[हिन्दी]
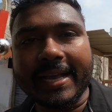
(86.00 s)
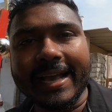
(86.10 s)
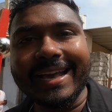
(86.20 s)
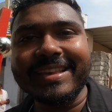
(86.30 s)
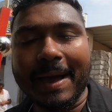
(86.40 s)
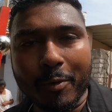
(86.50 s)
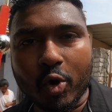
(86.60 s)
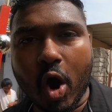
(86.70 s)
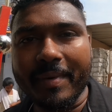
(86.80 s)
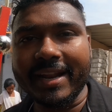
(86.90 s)
बाकी गाइज
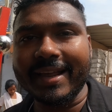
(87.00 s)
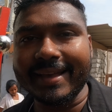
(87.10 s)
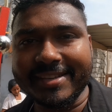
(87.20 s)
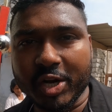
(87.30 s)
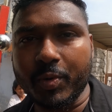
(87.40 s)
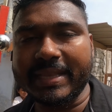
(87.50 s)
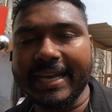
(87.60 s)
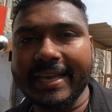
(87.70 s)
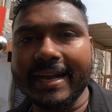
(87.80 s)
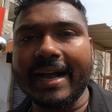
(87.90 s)
आप लोग कमेंट करके जरूर
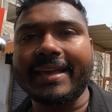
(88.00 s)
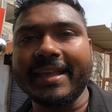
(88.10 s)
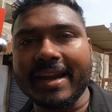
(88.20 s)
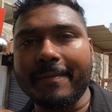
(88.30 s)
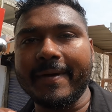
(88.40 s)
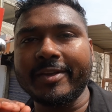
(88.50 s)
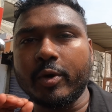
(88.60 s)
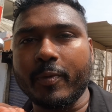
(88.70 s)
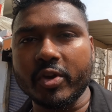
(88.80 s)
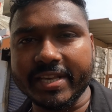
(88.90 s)
बताइएगा कि
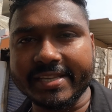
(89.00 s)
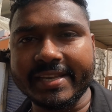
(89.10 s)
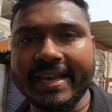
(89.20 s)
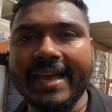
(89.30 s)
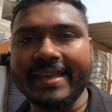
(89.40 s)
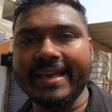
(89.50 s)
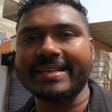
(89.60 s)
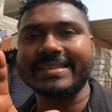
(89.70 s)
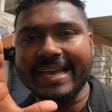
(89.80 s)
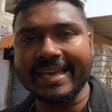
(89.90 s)
रबड़िंग जो प्रोसेसिंग है
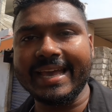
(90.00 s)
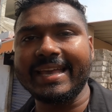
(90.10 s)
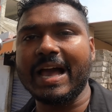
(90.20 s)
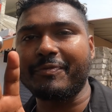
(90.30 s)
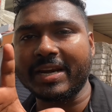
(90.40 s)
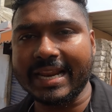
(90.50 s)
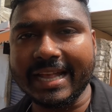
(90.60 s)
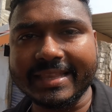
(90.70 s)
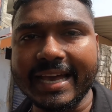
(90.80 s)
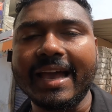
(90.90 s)
ये सही है या फिर
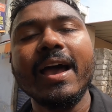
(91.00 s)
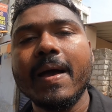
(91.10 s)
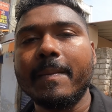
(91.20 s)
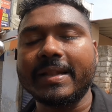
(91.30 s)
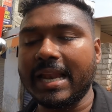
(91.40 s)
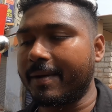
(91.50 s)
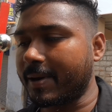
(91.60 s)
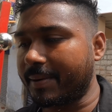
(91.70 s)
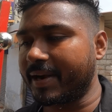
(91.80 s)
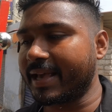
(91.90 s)
गलत है
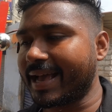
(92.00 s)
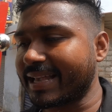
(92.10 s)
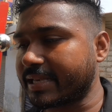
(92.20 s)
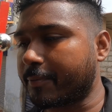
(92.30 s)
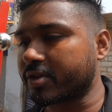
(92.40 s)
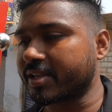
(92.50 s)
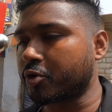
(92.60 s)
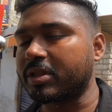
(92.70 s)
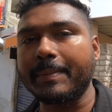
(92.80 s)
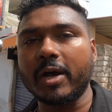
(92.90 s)
मतलब रबड़िंग एक ऐसा
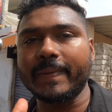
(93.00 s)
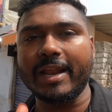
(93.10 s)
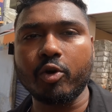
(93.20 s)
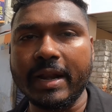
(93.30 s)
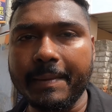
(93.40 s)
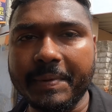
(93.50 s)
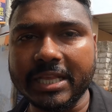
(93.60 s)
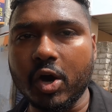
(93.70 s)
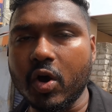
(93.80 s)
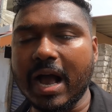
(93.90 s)
प्रोसेसिंग होता है बहुत भाई लोगों को नहीं
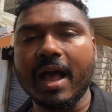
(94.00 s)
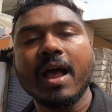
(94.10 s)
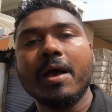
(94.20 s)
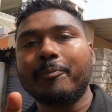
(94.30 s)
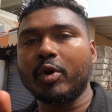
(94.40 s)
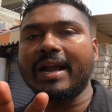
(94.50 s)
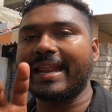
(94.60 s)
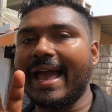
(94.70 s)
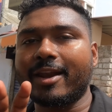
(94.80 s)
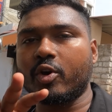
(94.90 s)
पता होगा पूरा
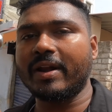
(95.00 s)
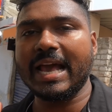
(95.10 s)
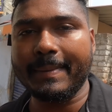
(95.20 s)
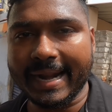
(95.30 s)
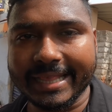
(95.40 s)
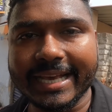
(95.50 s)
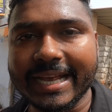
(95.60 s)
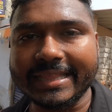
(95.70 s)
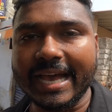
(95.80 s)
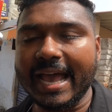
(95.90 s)
टायर को नया बना
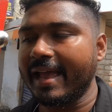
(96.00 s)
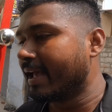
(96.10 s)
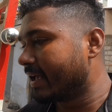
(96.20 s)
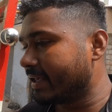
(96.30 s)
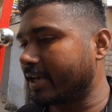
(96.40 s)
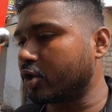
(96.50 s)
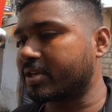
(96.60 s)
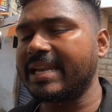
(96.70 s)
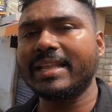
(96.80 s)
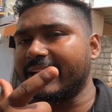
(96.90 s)
दिया जाता है ये
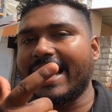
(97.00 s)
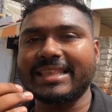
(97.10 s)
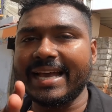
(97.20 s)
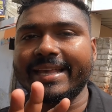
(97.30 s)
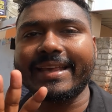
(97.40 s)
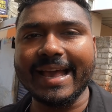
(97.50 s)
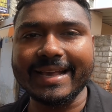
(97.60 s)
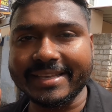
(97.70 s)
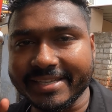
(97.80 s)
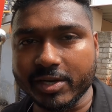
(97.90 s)
जो चलिए दिखाते हैं आखिर
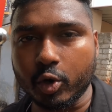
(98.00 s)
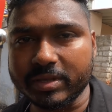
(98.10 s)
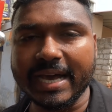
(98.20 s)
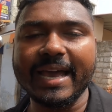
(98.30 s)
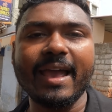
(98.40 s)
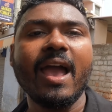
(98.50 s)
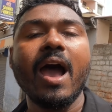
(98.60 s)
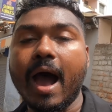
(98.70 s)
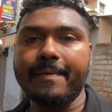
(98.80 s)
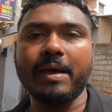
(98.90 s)
क्या क्या चीज़ें होता है
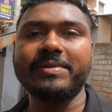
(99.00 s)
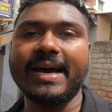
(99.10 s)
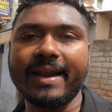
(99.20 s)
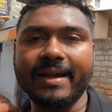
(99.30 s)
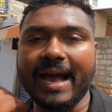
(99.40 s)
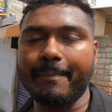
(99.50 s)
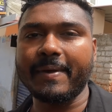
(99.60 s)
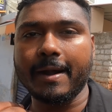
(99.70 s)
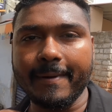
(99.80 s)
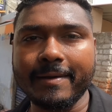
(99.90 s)
अभी हम जा रहे हैं
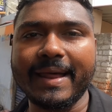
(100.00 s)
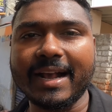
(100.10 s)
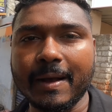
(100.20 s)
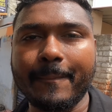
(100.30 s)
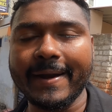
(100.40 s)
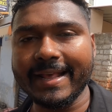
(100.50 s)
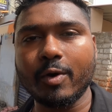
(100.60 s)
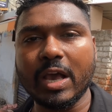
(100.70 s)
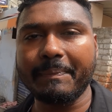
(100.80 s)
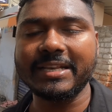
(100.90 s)
जहाँ पे रबड़िंग वाला
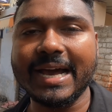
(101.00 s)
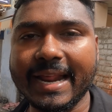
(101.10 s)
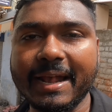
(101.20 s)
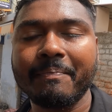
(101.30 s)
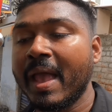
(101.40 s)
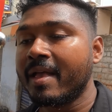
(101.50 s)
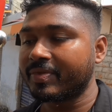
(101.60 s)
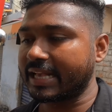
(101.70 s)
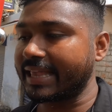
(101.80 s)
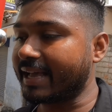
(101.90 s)
कंपनी है वहीं पे जा रहे हैं
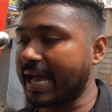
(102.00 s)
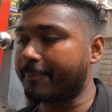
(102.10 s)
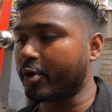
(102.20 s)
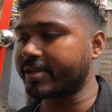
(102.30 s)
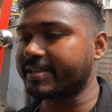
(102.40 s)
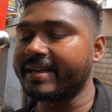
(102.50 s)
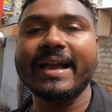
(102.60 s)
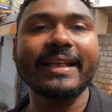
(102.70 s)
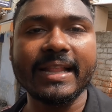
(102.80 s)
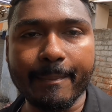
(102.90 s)
देखते हैं क्या
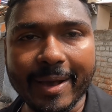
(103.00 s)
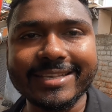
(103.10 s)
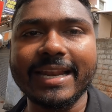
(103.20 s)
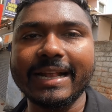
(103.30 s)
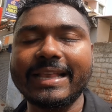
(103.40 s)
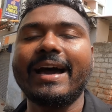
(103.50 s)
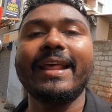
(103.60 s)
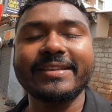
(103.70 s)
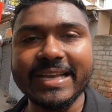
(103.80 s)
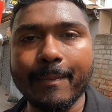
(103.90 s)
प्रोसेसिंग है कितना पैसा लगता
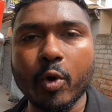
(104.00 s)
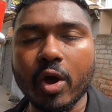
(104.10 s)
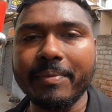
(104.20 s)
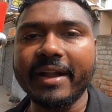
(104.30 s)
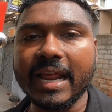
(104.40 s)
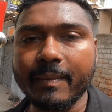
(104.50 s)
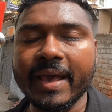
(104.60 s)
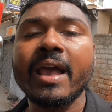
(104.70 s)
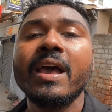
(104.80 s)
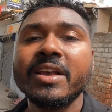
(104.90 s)
है हर एक चीज़ आप लोग को हम
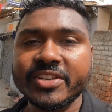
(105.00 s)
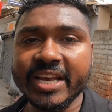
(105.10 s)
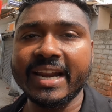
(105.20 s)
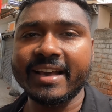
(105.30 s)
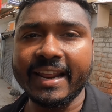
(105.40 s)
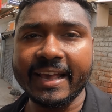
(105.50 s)
डिटेल में शेयर